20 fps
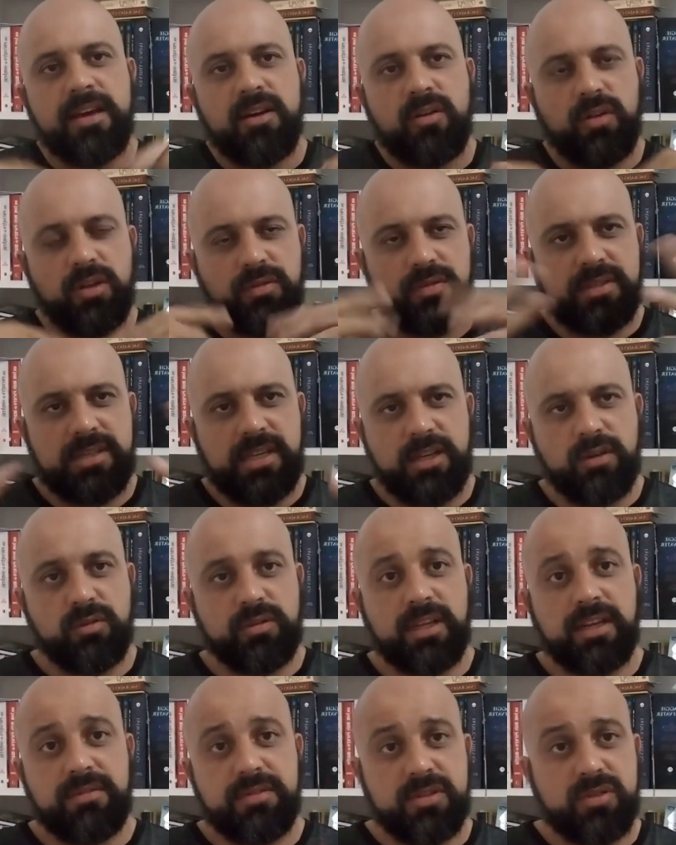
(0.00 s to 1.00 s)
Quando você liga o
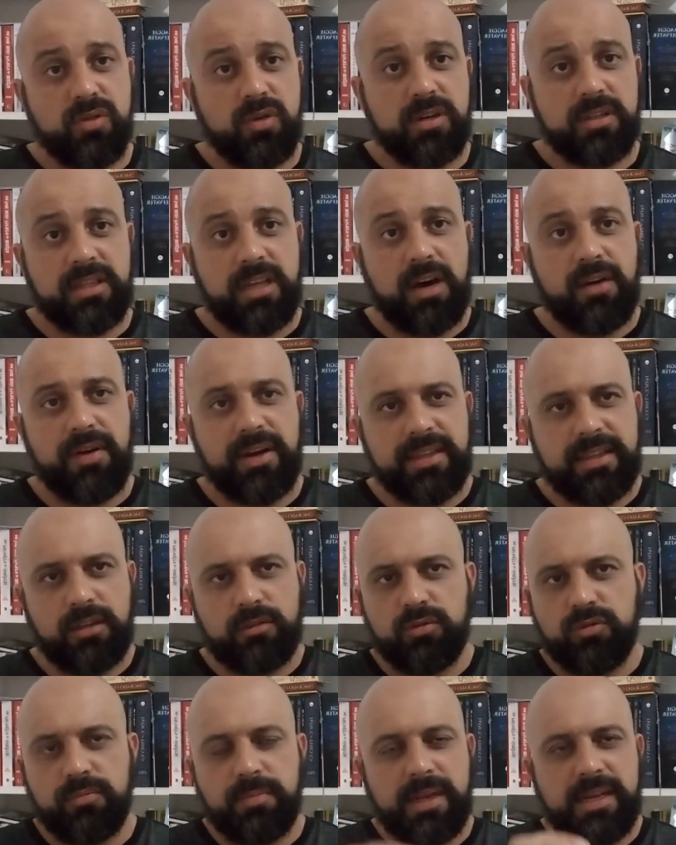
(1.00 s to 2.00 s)
televisor tal, aí tá
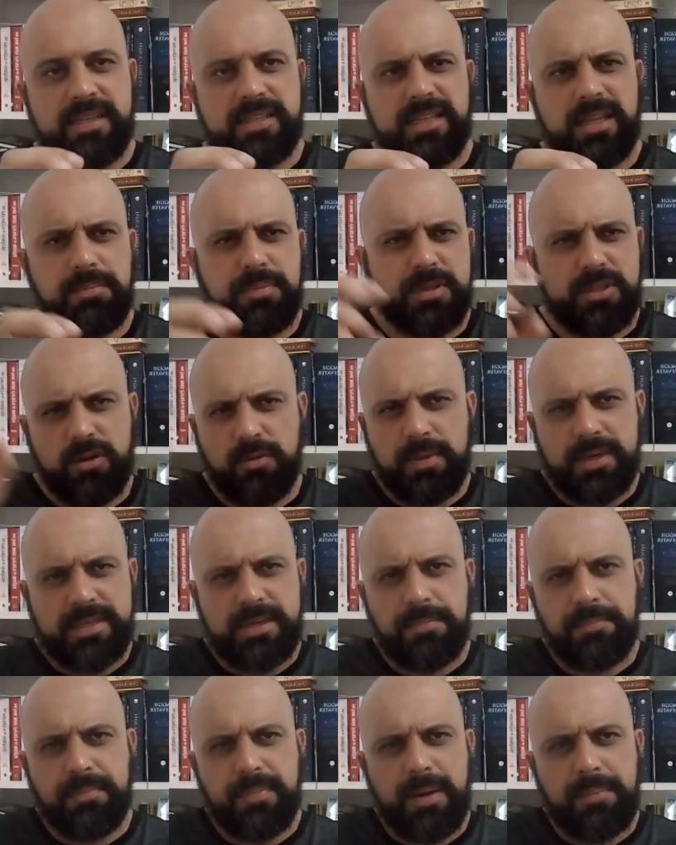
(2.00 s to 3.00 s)
tudo belezinha, depois você
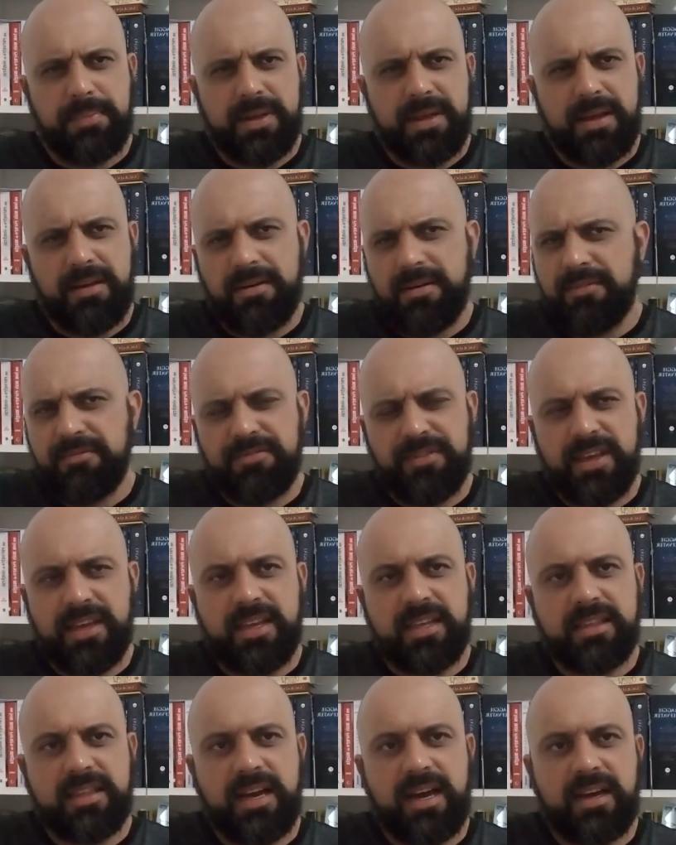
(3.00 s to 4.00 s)
começa a, ver
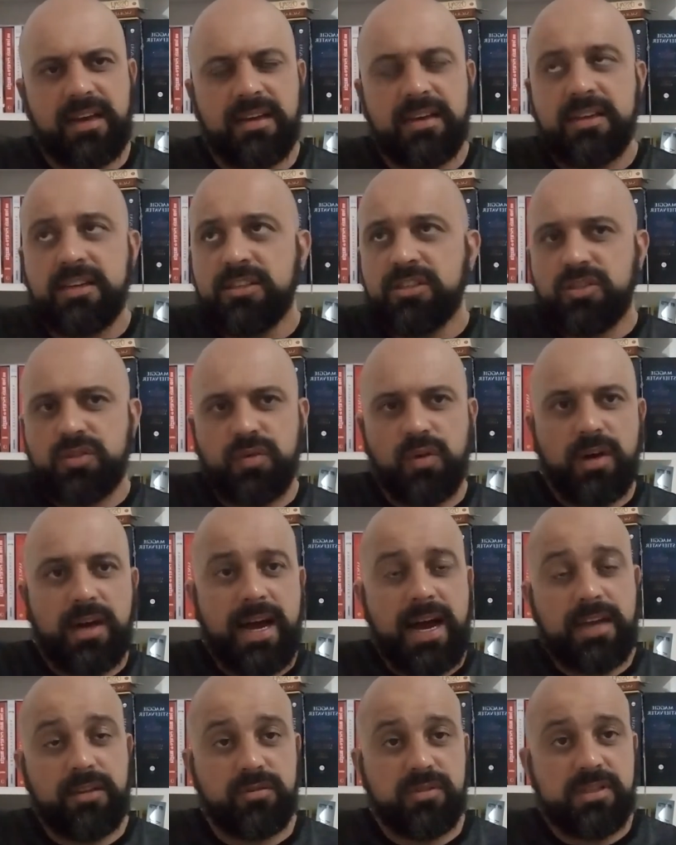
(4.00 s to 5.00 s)
que tá
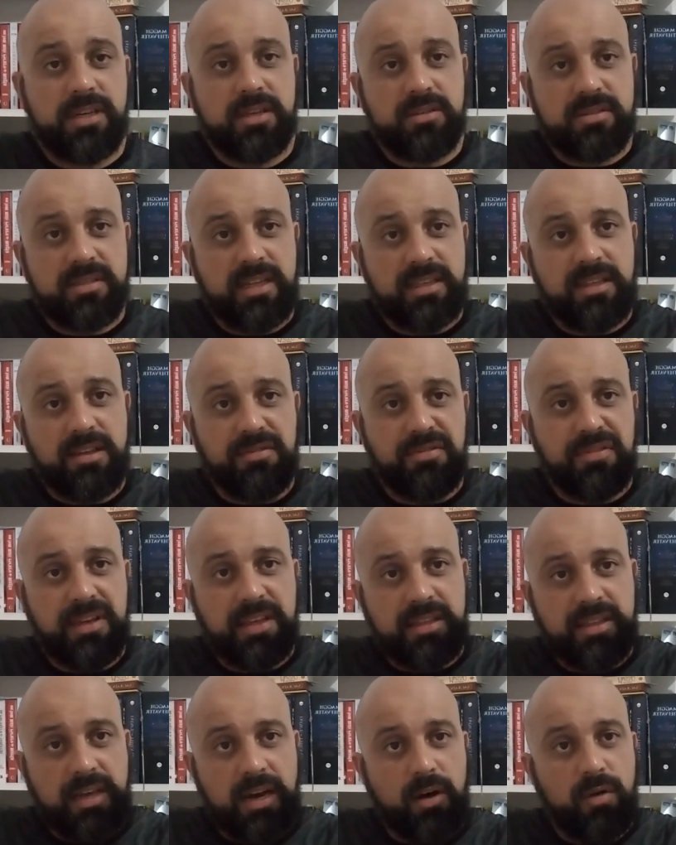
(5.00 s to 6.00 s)
socado os cantos da TV
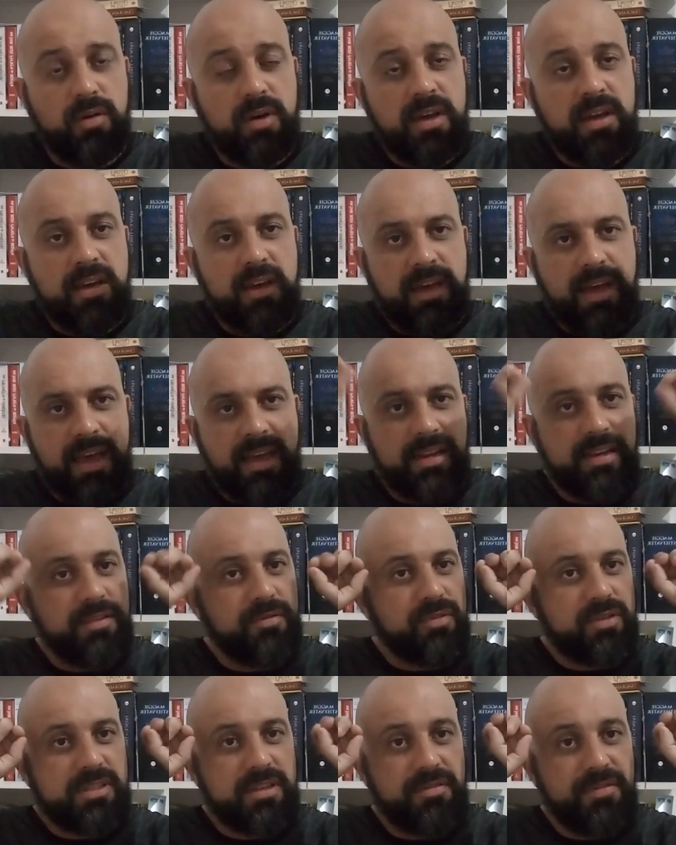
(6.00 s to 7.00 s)
e tal. é Ali
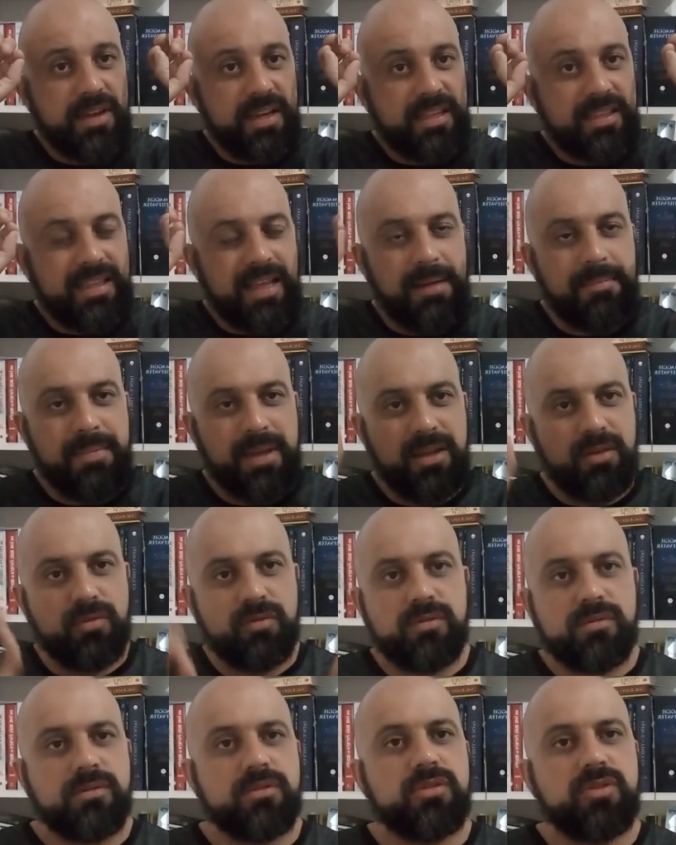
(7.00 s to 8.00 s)
você vê que tá
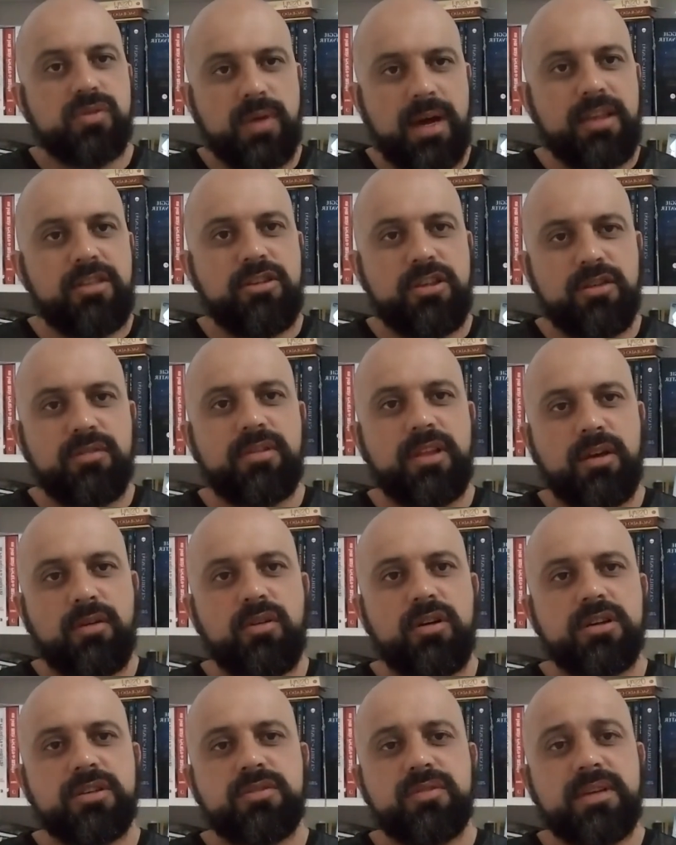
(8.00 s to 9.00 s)
meio zoadinho o
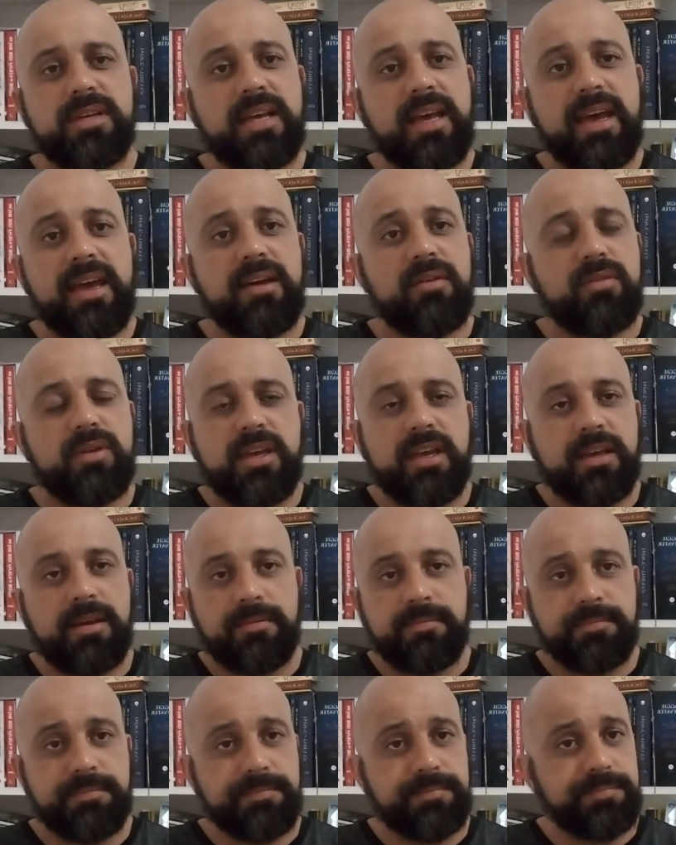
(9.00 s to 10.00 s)
negócio e é o que?